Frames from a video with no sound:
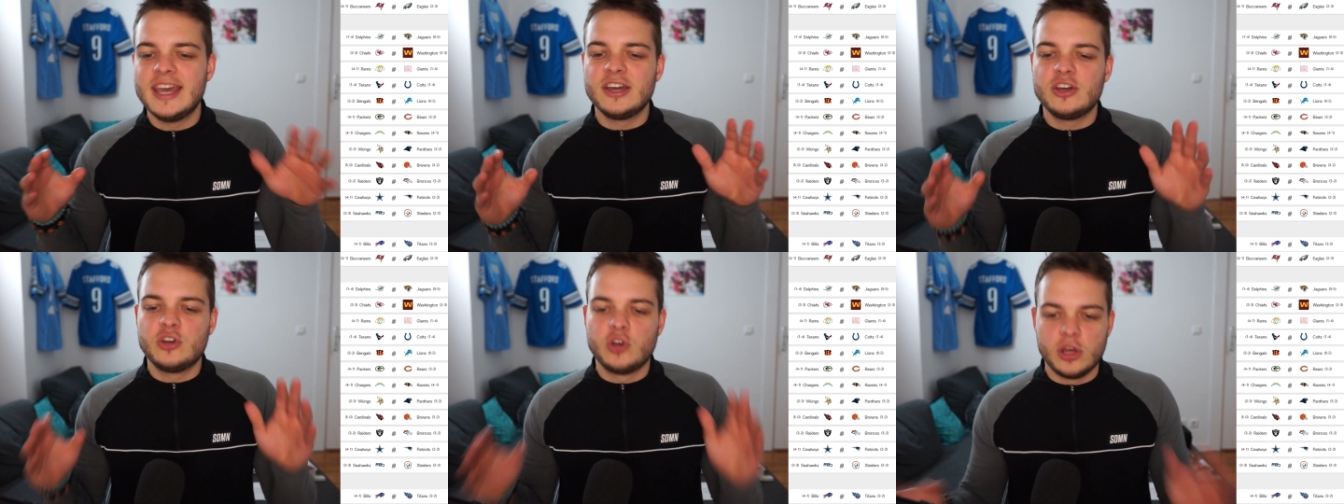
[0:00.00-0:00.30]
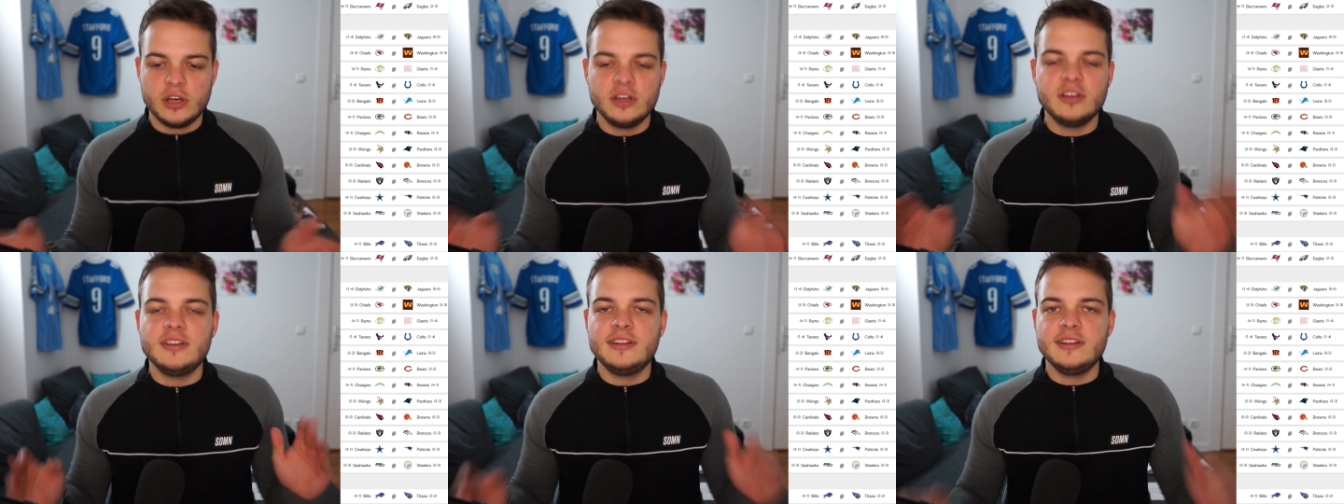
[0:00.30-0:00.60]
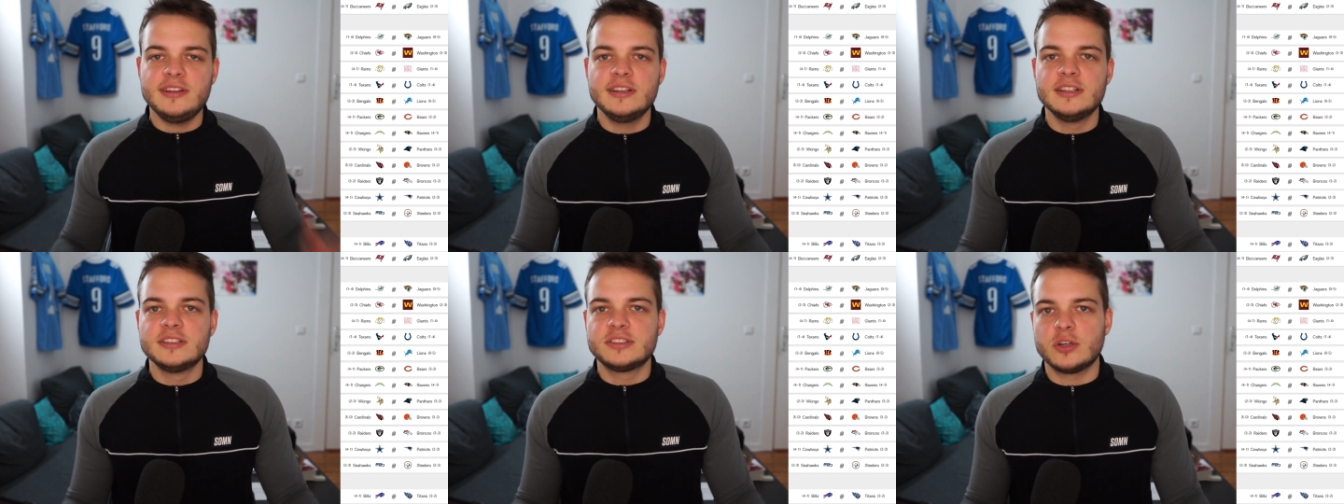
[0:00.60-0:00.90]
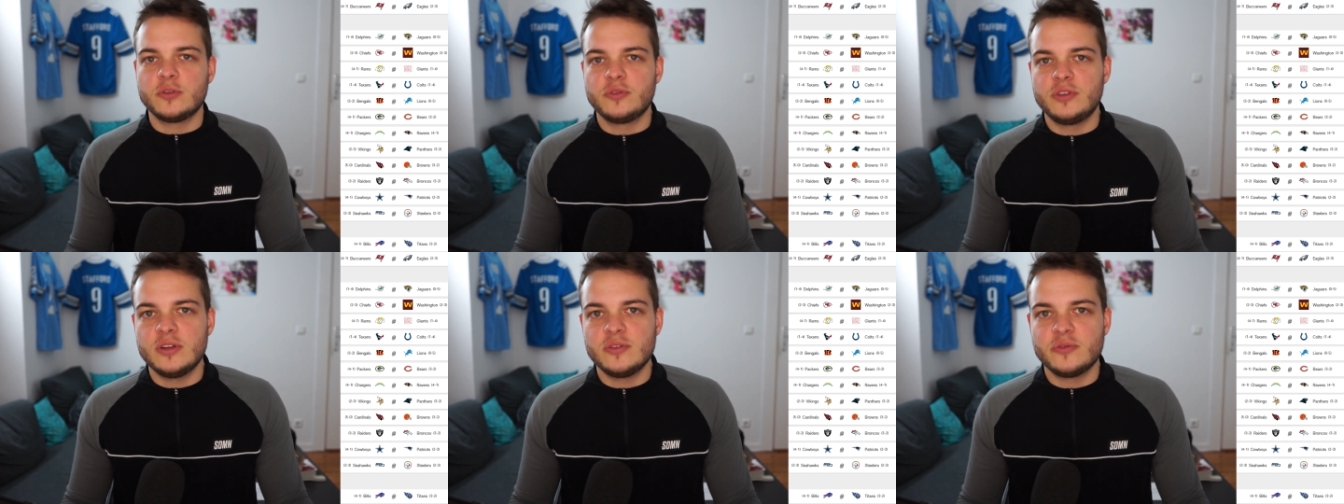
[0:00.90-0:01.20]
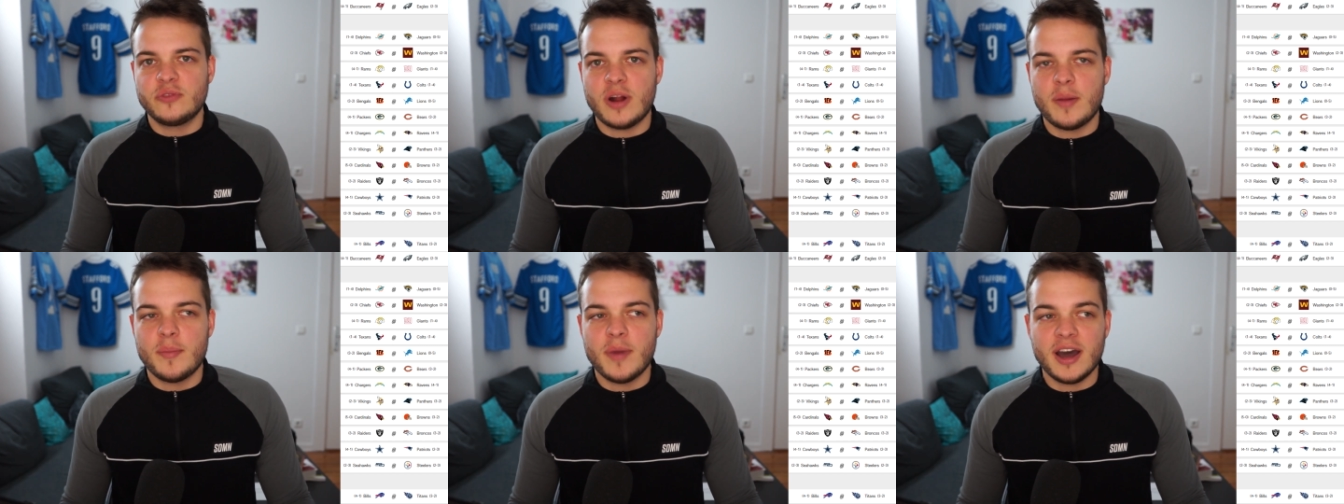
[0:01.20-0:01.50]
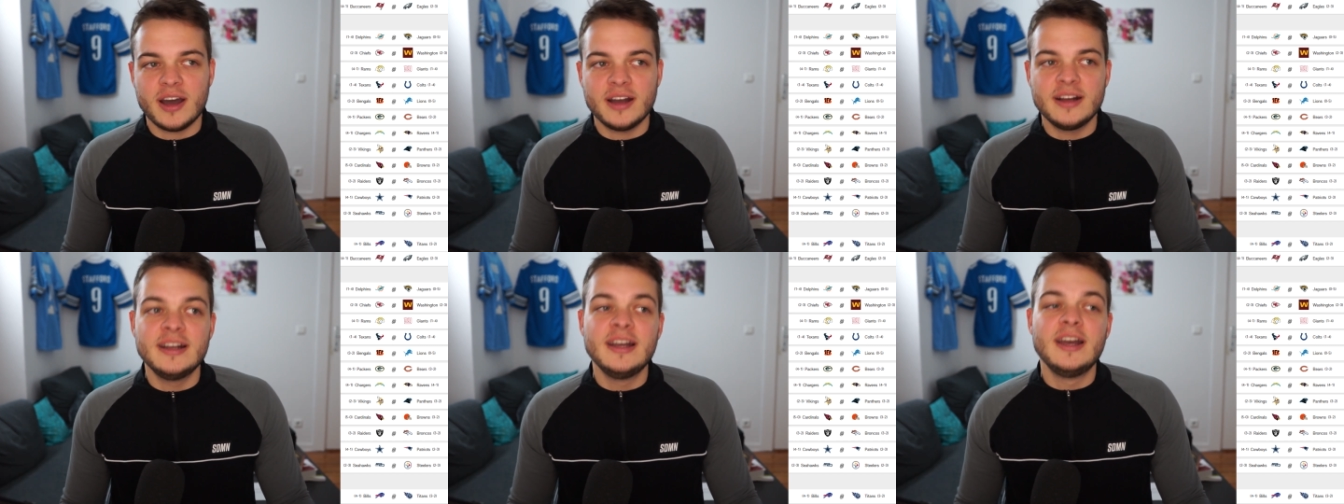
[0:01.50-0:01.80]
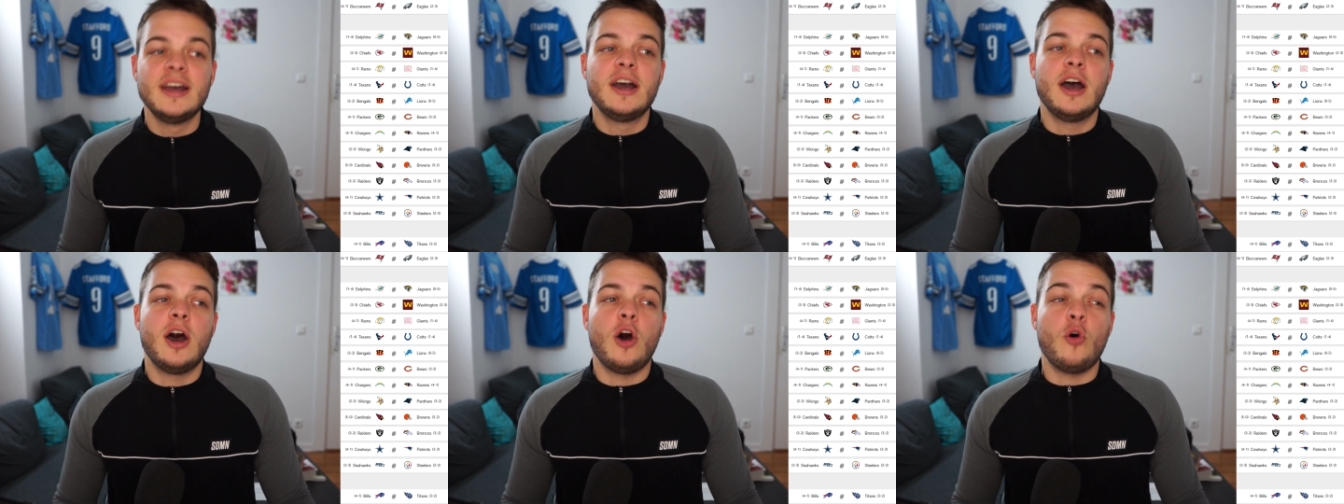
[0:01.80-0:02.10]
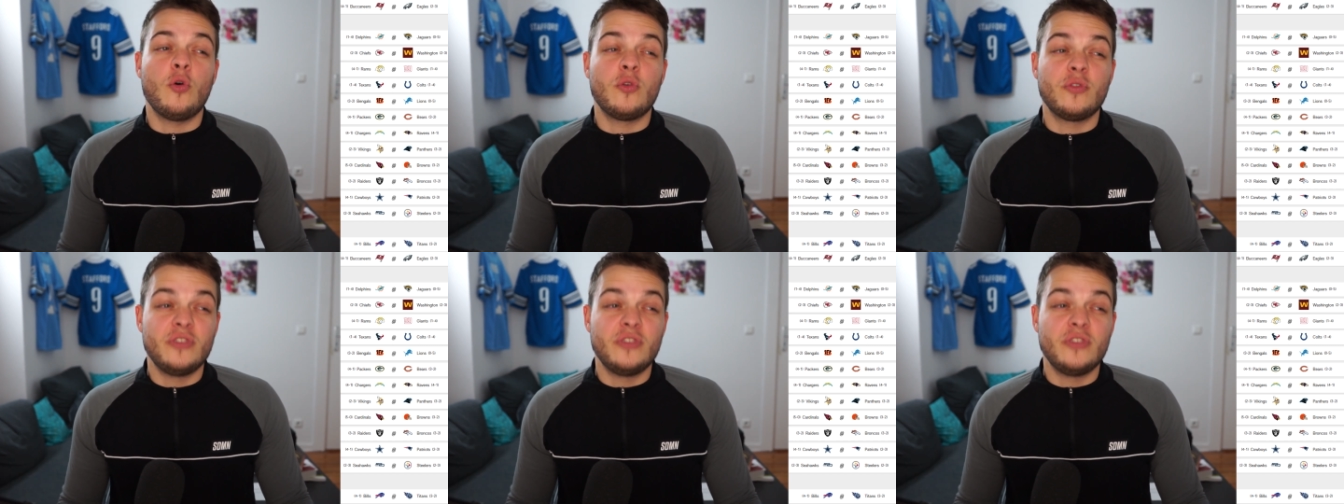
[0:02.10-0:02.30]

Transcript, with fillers: Könnten die Eagles auf jeden Fall machen, auch